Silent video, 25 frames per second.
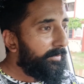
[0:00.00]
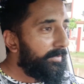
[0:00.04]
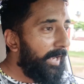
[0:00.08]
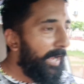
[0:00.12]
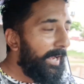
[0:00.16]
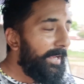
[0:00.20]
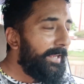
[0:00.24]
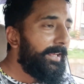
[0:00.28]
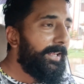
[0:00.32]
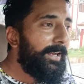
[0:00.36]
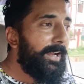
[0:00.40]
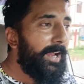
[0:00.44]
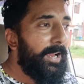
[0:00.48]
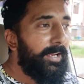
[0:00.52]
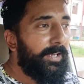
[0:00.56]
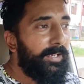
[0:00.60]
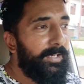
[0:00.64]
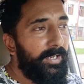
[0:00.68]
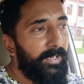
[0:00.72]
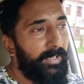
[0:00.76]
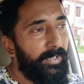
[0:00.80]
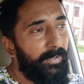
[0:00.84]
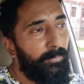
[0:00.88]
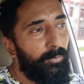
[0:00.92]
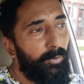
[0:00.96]
जाहिर है
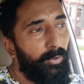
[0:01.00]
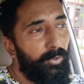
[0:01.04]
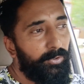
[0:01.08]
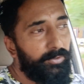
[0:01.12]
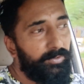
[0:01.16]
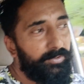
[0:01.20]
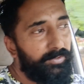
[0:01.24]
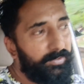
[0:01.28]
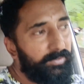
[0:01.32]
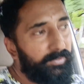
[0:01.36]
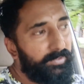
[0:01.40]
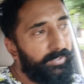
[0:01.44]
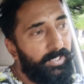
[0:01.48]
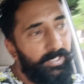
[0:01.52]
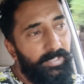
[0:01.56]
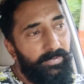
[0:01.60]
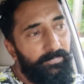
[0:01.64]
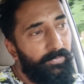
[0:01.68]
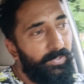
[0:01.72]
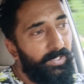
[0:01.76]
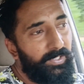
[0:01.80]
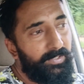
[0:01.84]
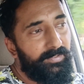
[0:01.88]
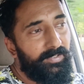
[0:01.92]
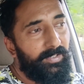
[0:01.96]
कि अगर वो तीन
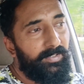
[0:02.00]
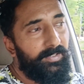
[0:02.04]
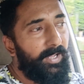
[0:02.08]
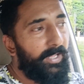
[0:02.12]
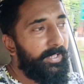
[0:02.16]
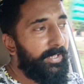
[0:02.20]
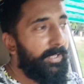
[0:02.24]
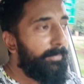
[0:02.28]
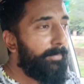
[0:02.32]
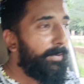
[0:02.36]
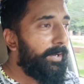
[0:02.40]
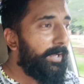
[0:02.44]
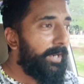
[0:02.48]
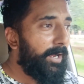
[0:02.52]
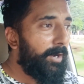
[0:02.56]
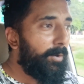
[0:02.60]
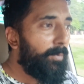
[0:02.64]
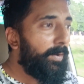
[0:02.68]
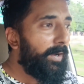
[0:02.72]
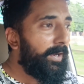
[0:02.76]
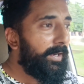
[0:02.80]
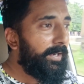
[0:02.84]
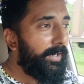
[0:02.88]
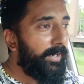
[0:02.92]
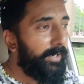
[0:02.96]
फीट से ज़्यादा भरा
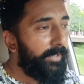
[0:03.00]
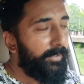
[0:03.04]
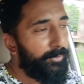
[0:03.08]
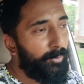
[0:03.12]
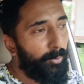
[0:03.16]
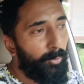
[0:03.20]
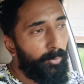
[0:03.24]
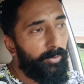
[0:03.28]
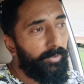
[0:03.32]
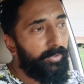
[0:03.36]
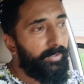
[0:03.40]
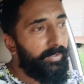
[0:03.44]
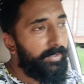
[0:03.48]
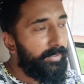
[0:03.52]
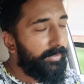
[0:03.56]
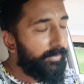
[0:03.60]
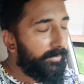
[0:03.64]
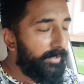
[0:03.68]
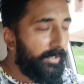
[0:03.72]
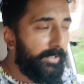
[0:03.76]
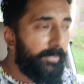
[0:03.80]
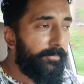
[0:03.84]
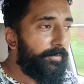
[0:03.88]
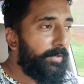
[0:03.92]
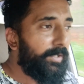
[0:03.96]
हुआ है या दो
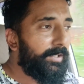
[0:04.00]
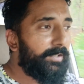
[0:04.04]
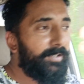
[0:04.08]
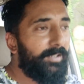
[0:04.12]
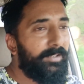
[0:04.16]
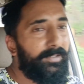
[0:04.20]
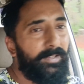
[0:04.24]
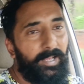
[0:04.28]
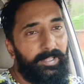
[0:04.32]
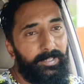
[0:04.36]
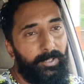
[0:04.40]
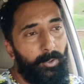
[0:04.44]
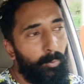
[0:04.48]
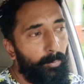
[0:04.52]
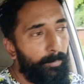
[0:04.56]
तीन फीट से ज़्यादा